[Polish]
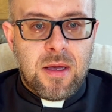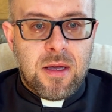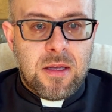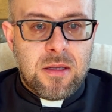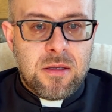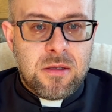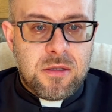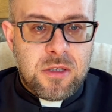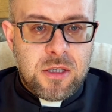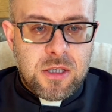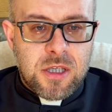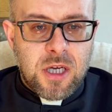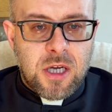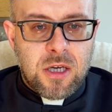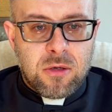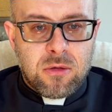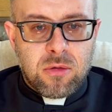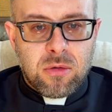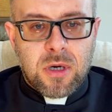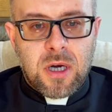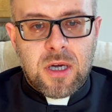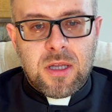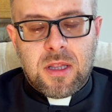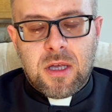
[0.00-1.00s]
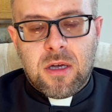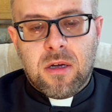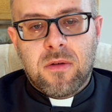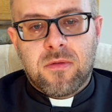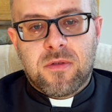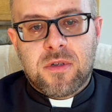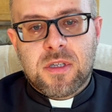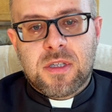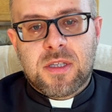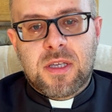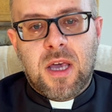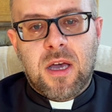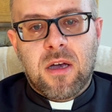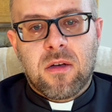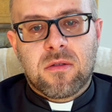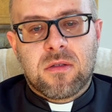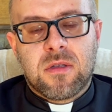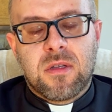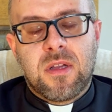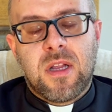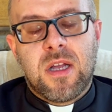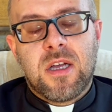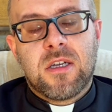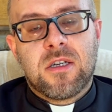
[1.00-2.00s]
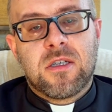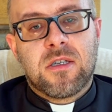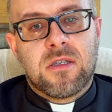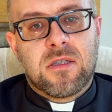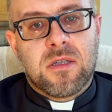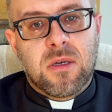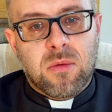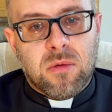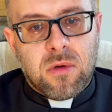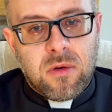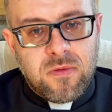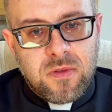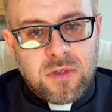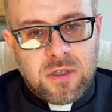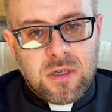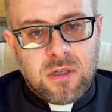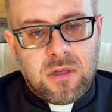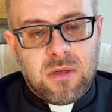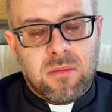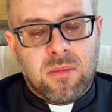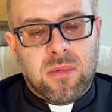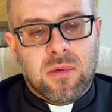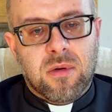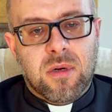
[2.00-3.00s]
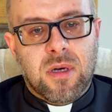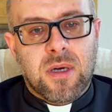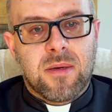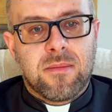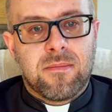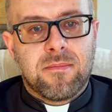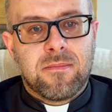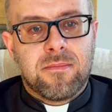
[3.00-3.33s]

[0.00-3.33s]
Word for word: Dzisiaj szukaj tego wszystkiego, co należy całkowicie do Boga.